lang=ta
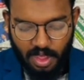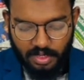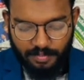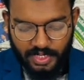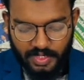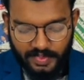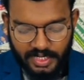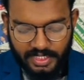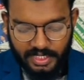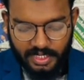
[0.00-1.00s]
ஆறு
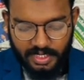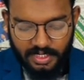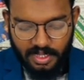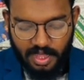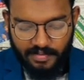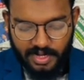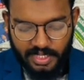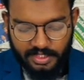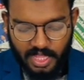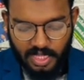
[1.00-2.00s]
மீனவர்களை இனங்கண்டு
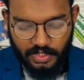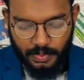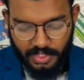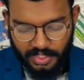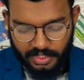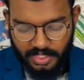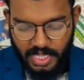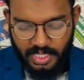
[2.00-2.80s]
அவர்களை தாக்கியுள்ளனர்